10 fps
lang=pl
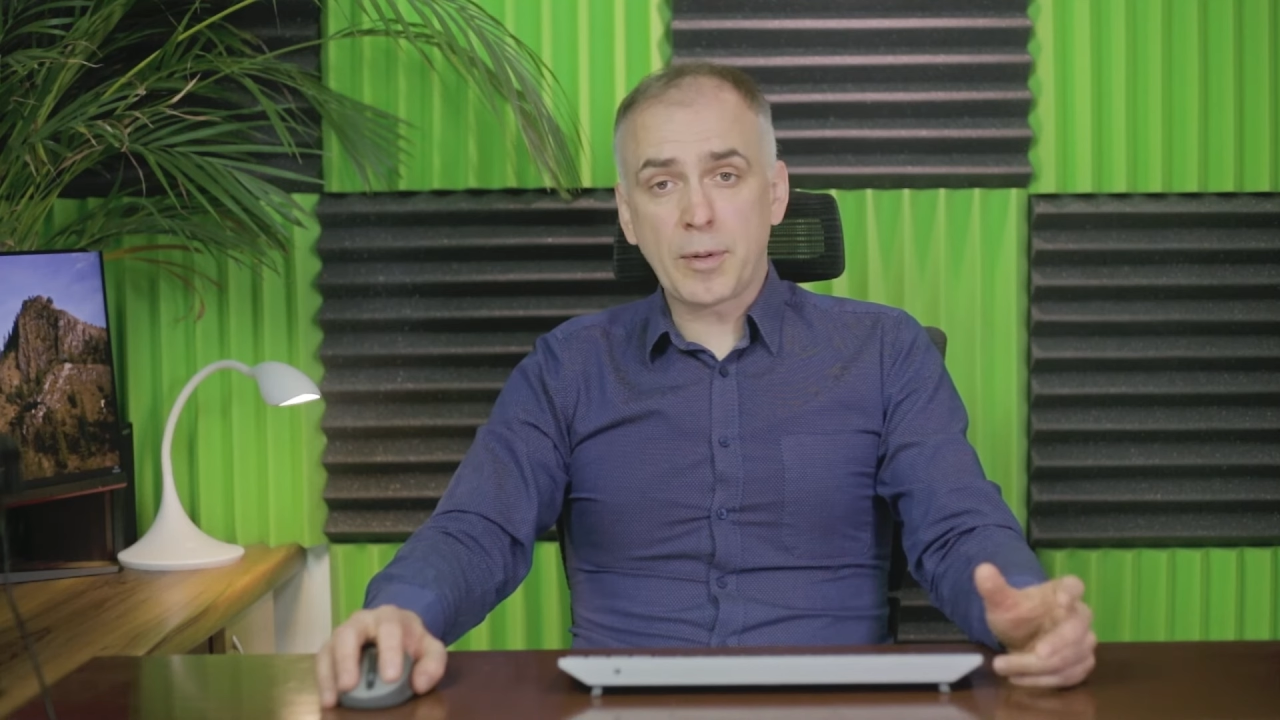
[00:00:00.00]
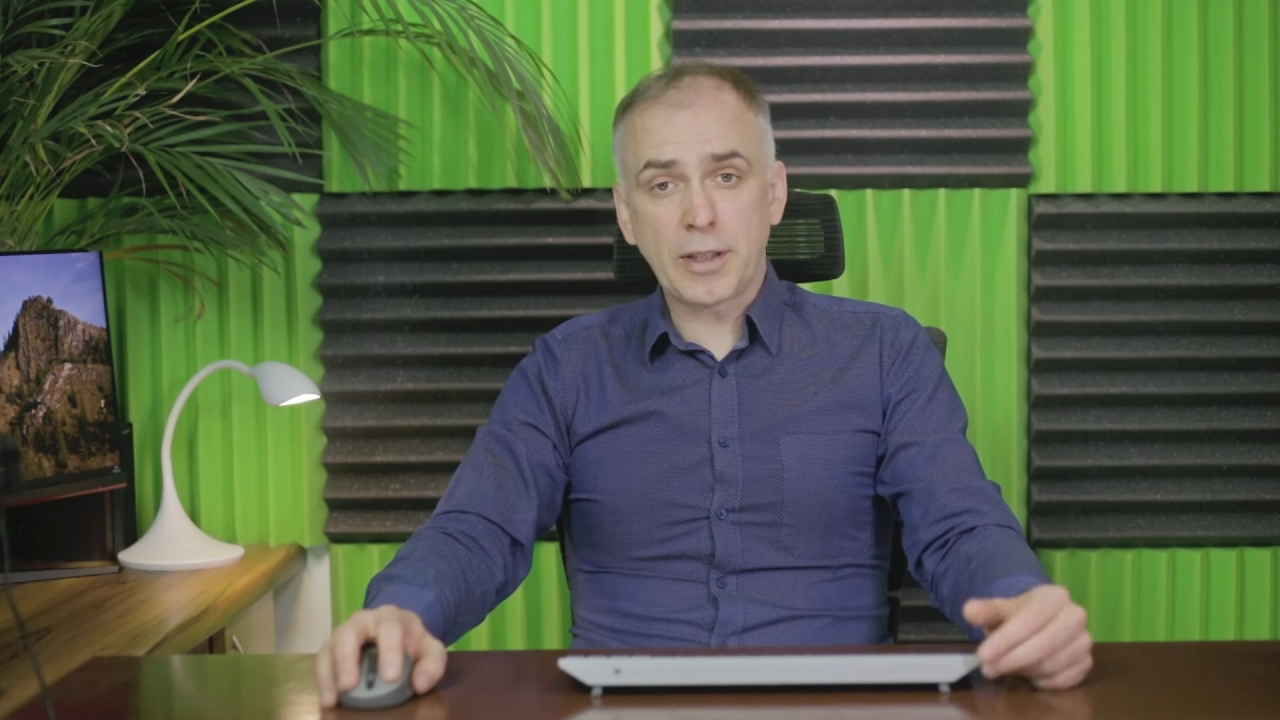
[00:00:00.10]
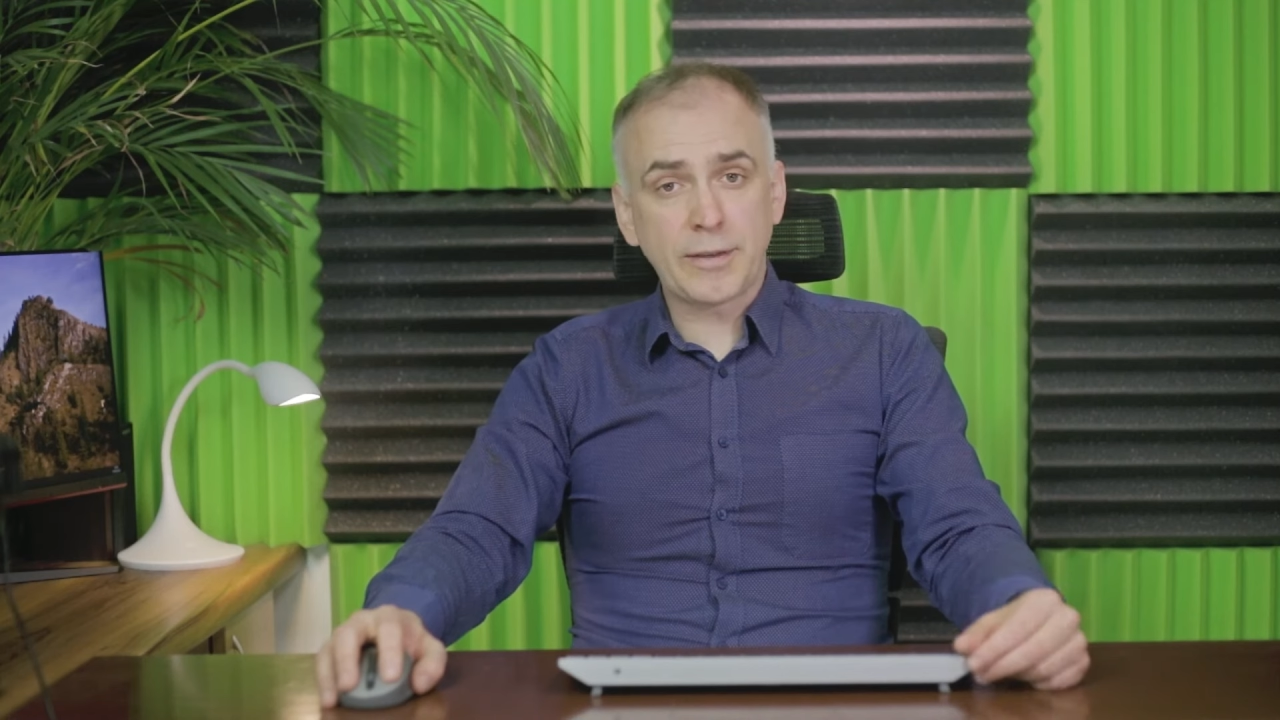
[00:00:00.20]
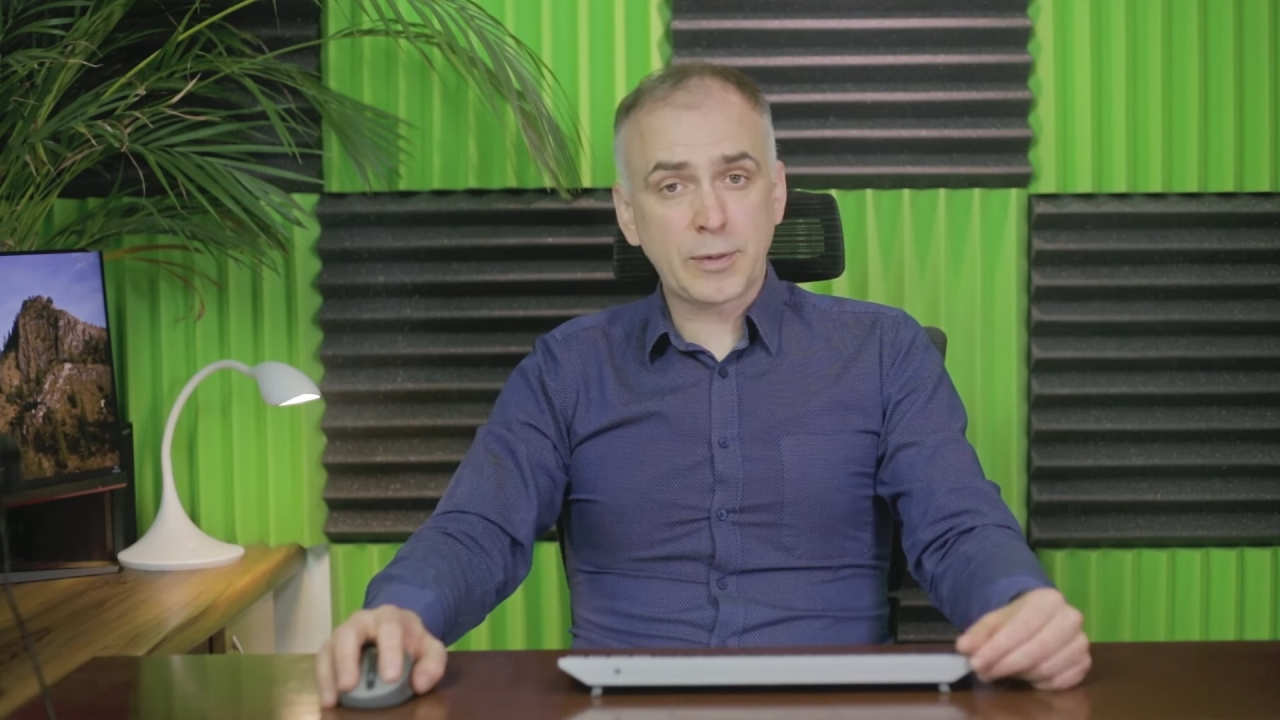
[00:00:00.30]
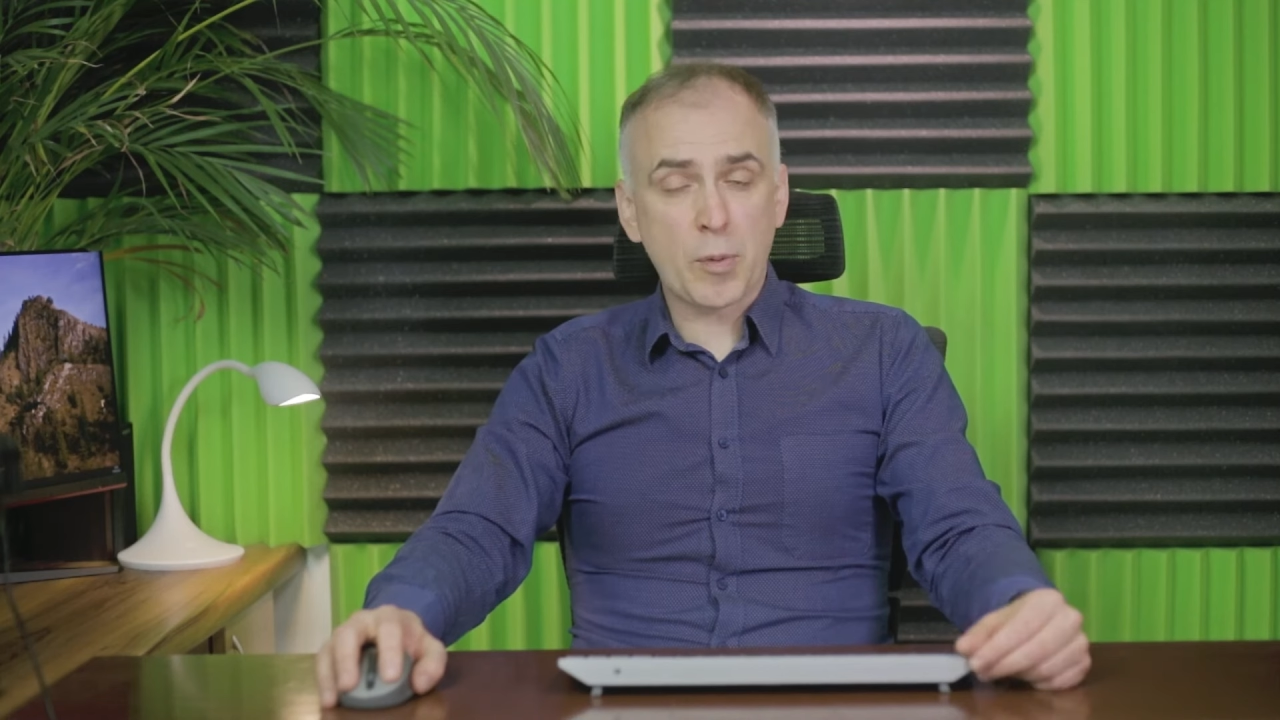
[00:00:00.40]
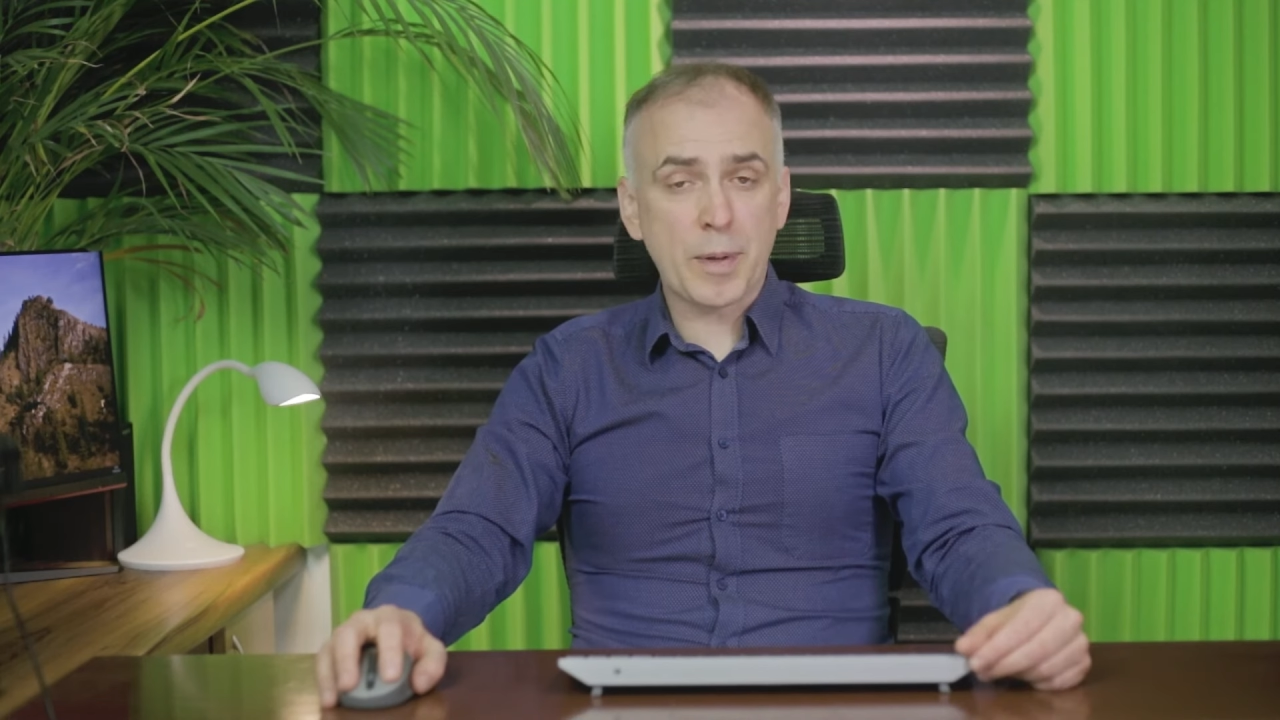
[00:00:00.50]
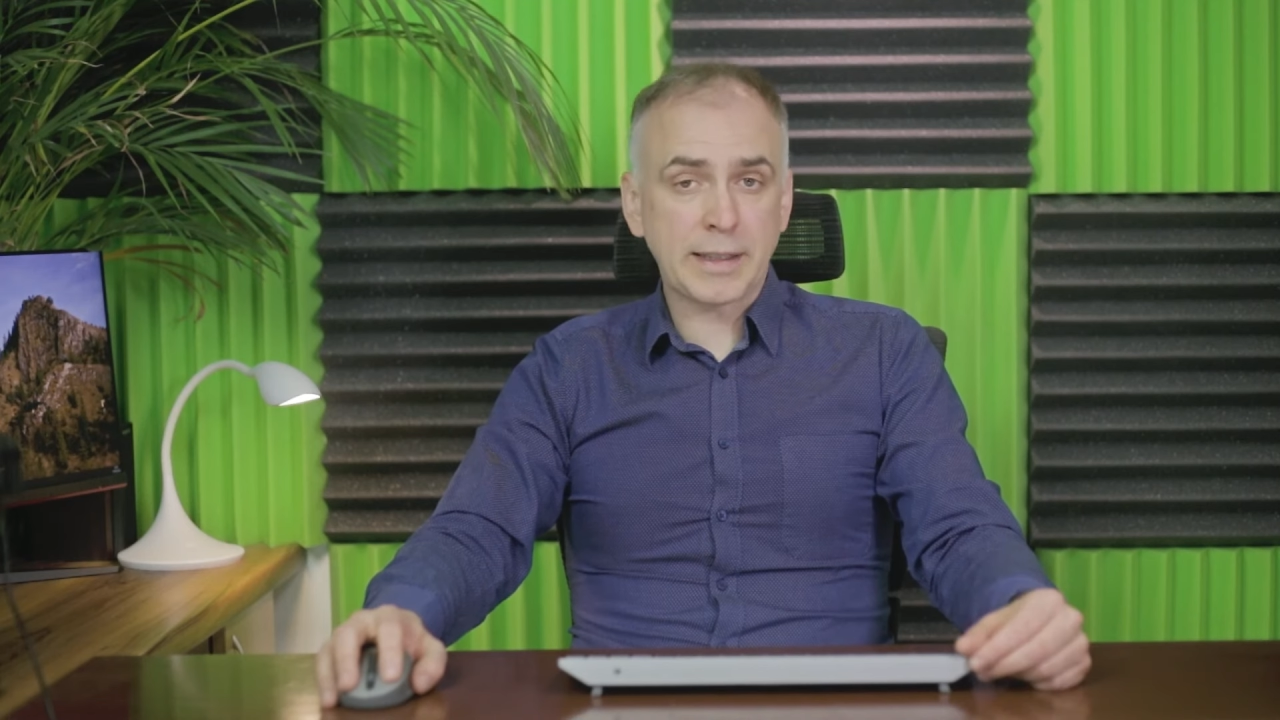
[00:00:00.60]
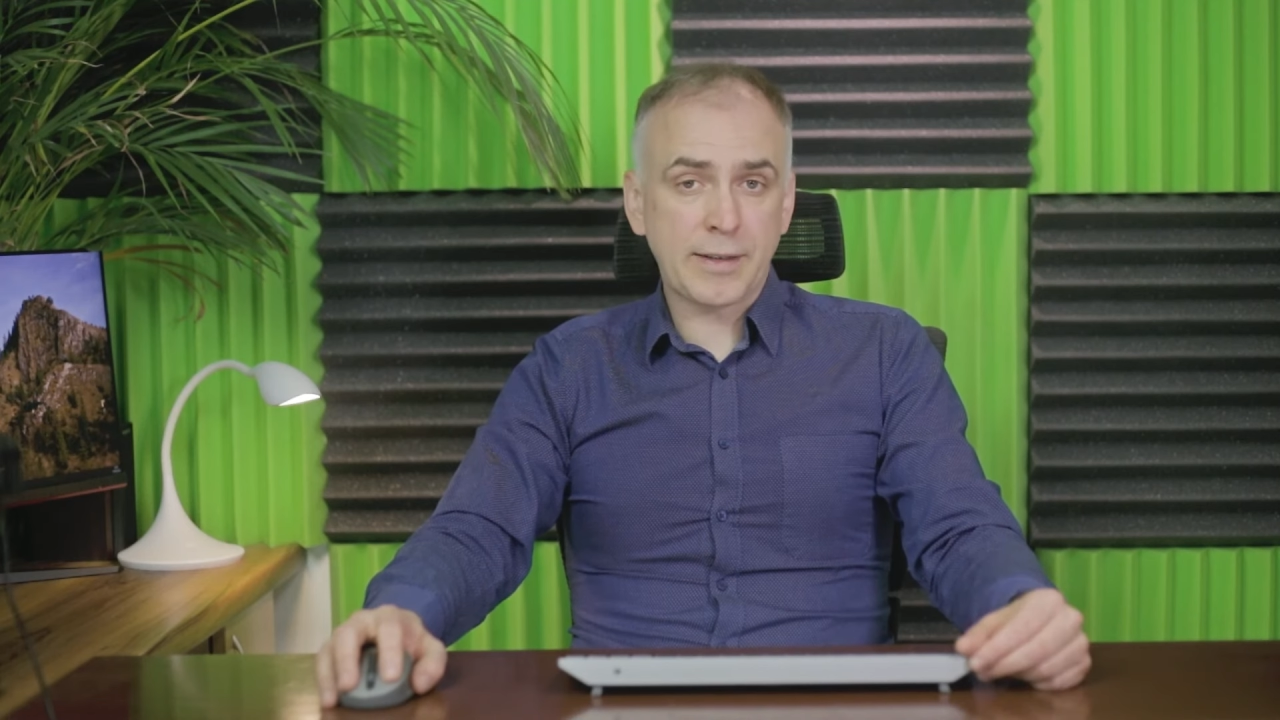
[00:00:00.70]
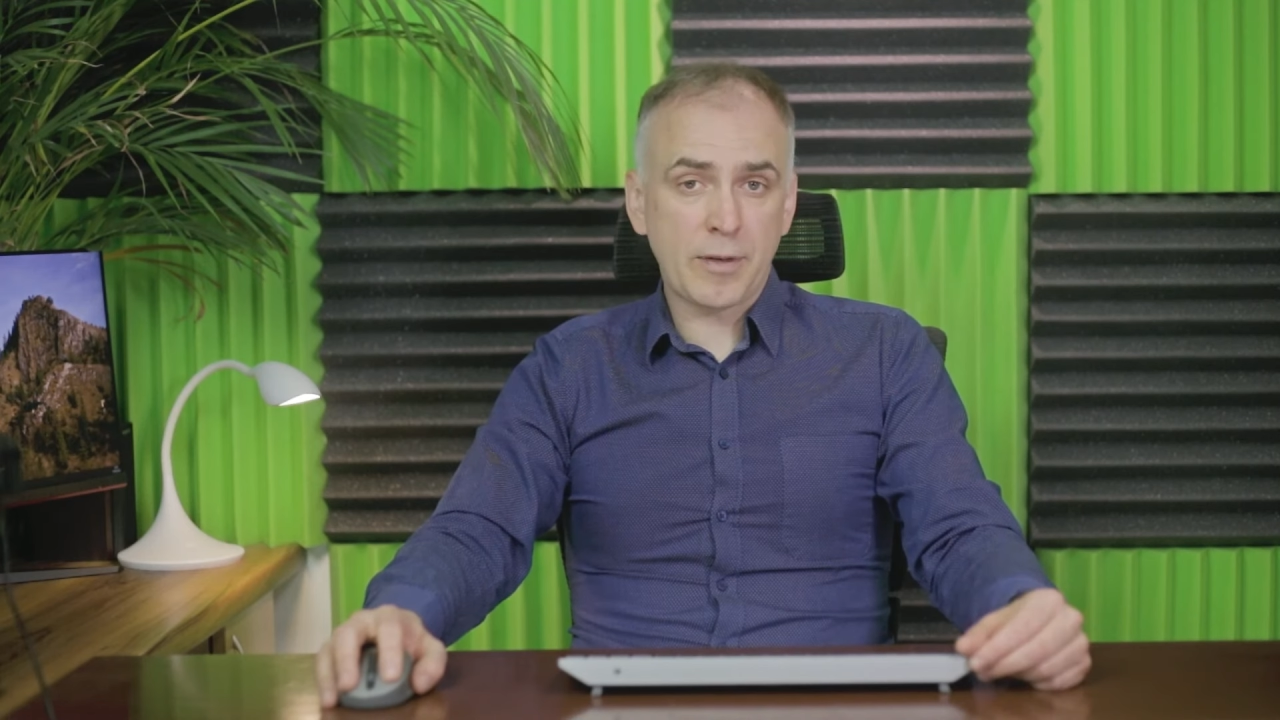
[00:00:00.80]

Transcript: model współpracy